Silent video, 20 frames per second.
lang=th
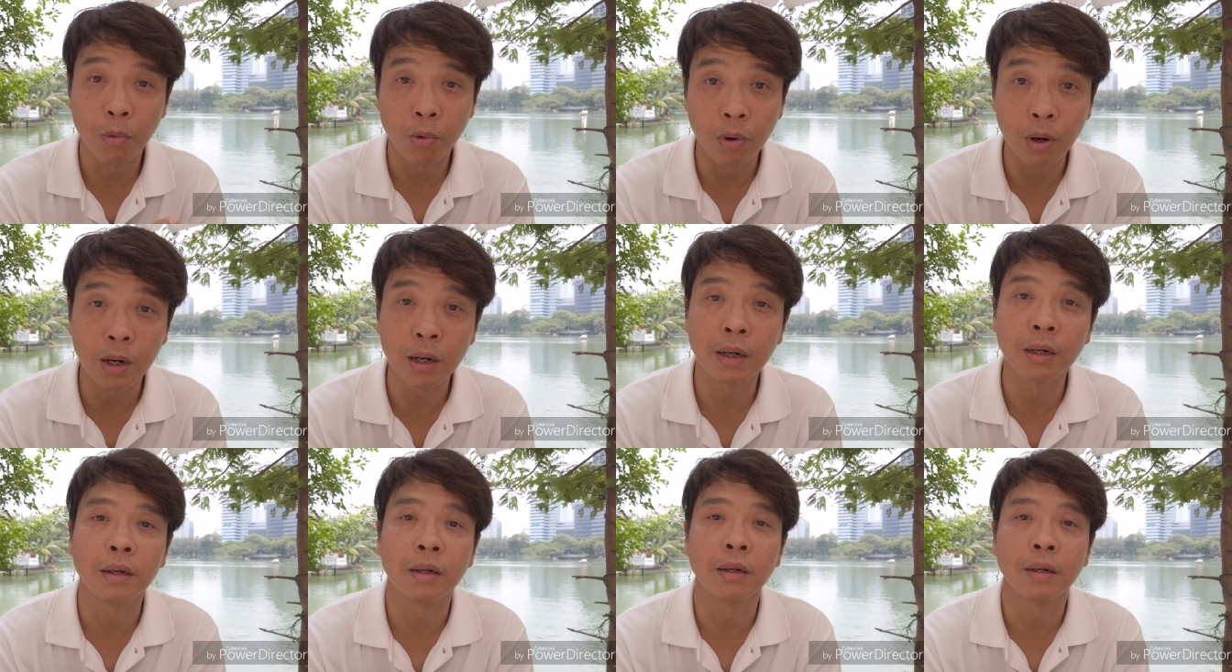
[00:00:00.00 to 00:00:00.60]
เก้าโมง
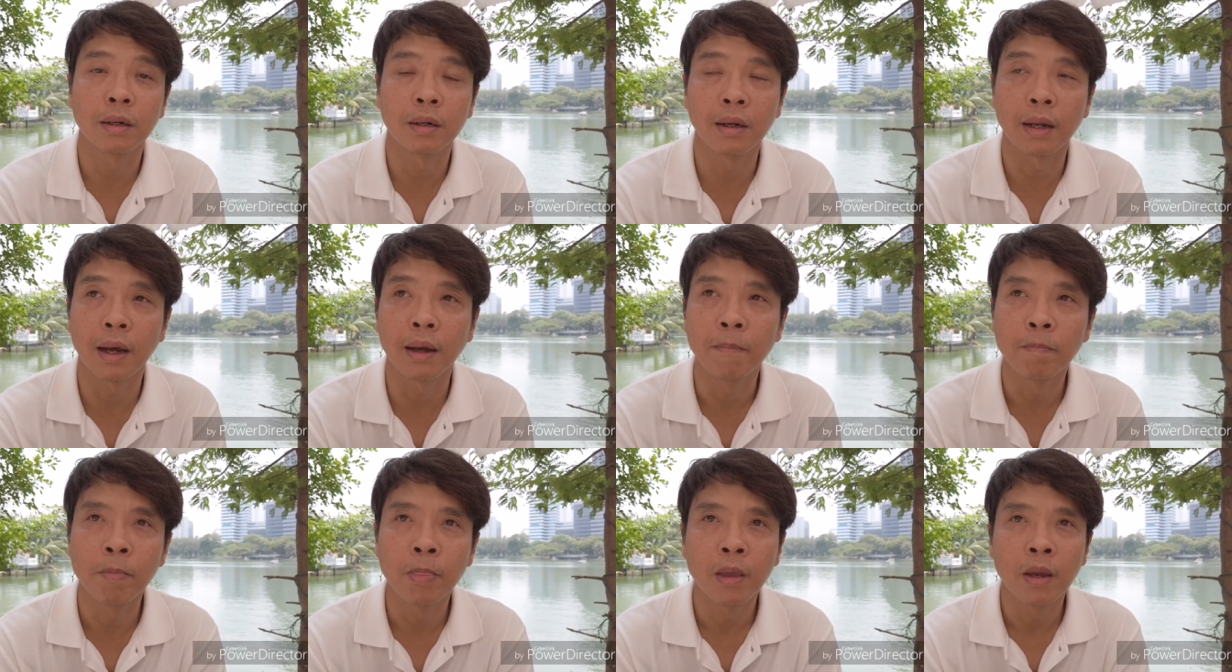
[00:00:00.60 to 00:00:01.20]
ครึ่ง
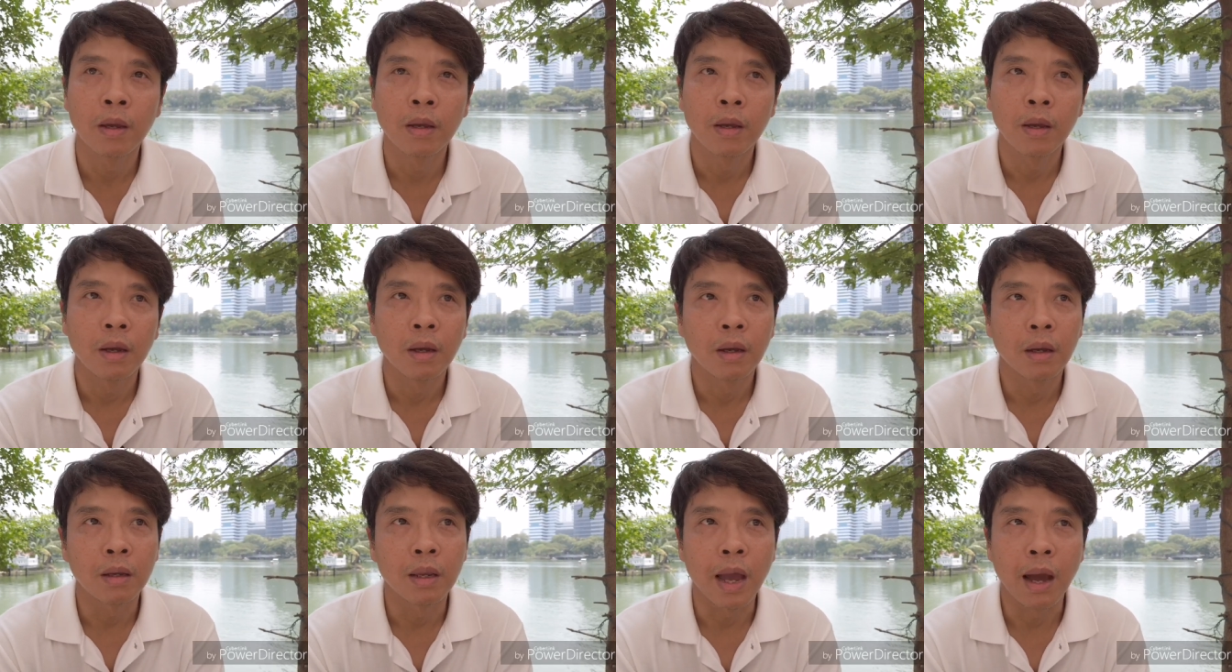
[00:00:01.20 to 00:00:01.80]
นะ
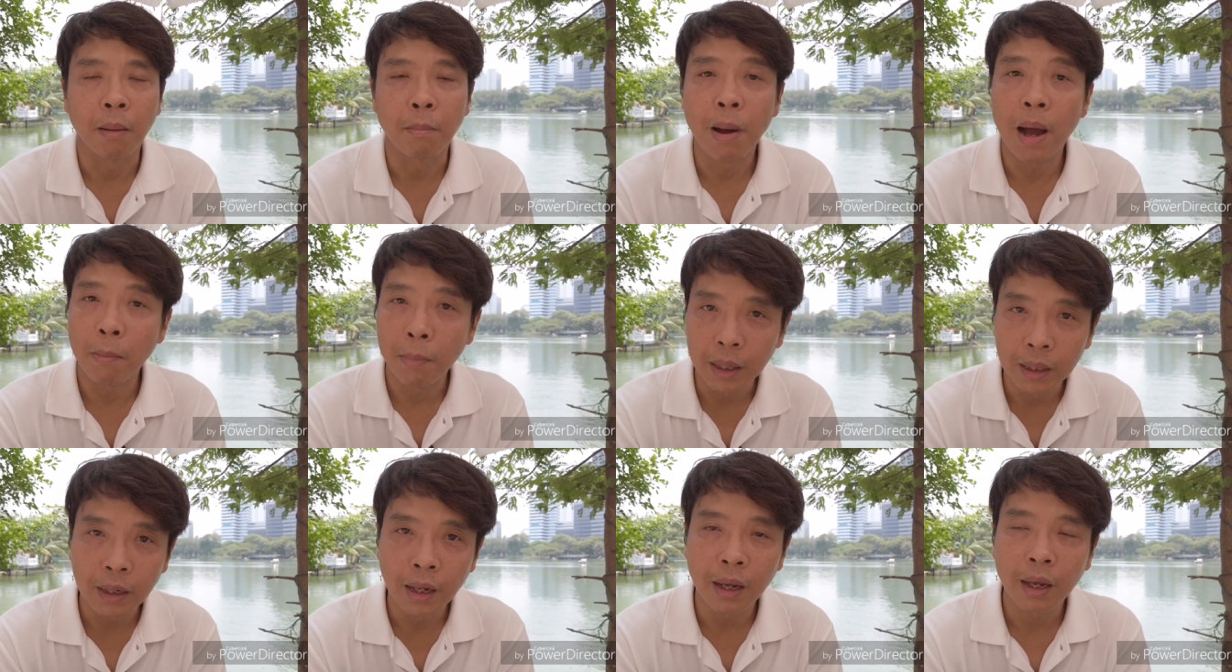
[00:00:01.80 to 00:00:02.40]
อย่างบา
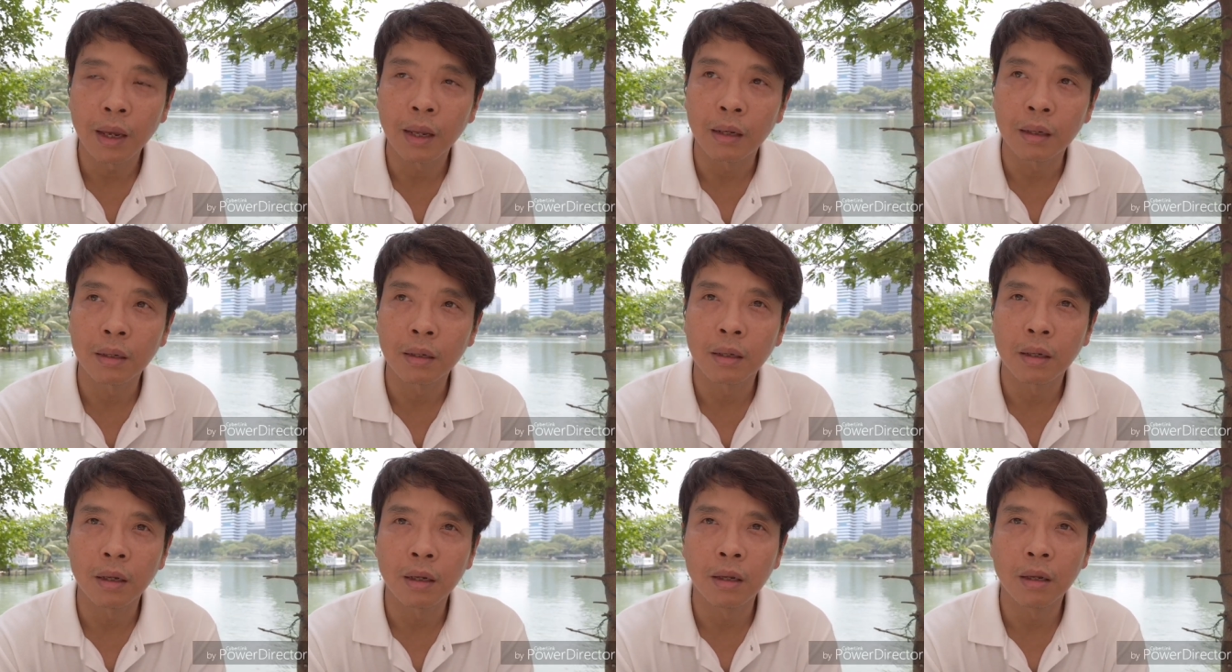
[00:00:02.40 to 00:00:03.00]
งประเทศ
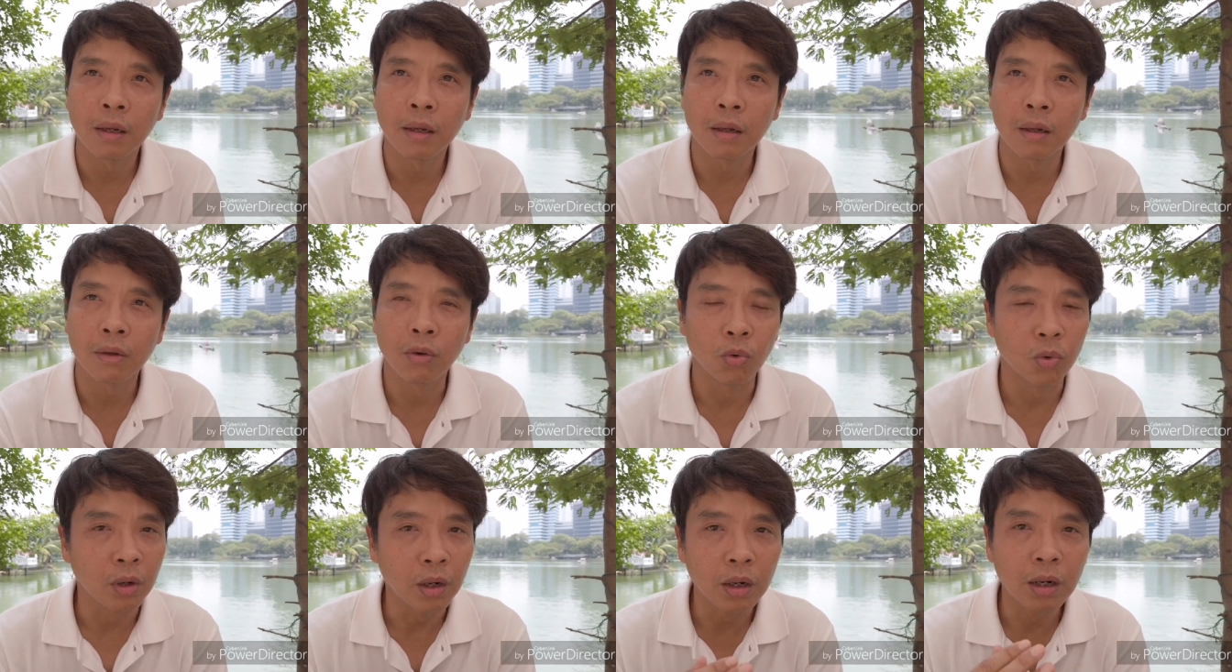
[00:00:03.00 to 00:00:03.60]
ที่
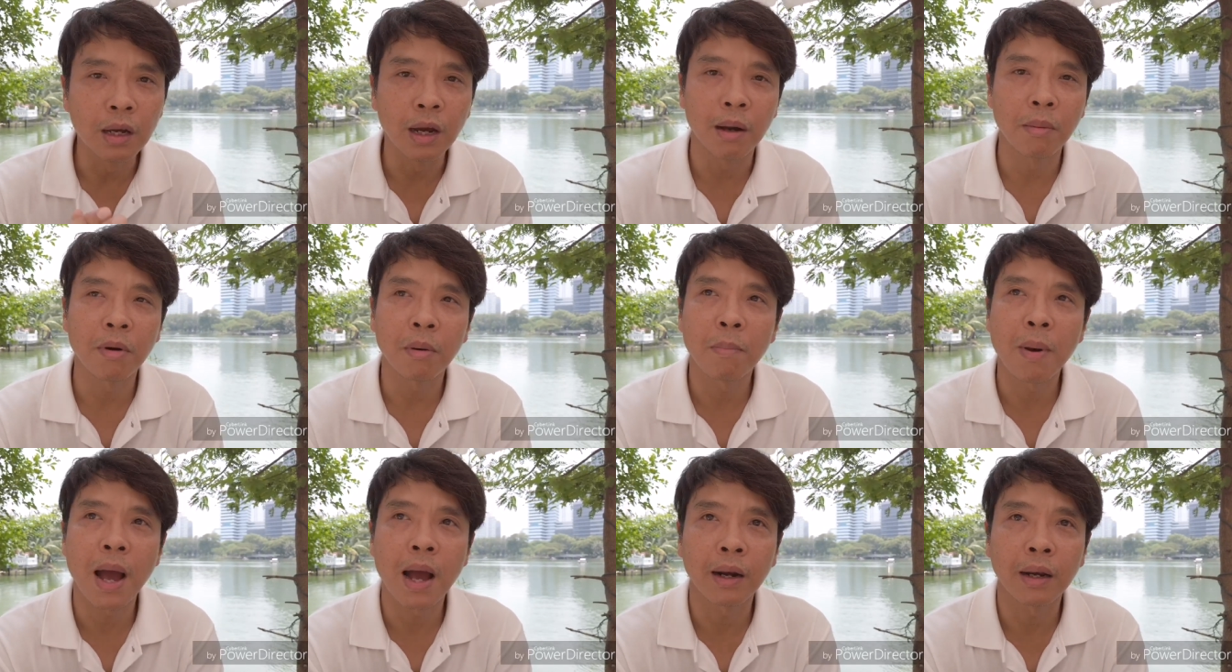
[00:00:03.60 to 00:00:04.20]
อยู่เหนือเหนือ
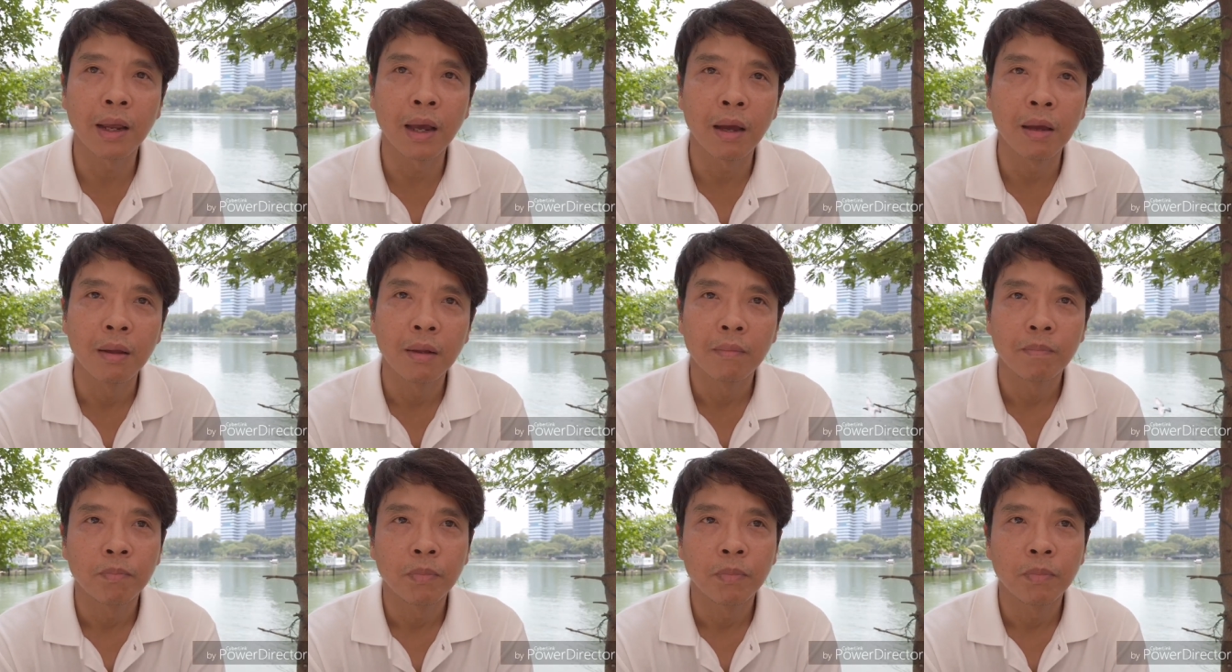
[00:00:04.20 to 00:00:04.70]
มากๆเนี่ย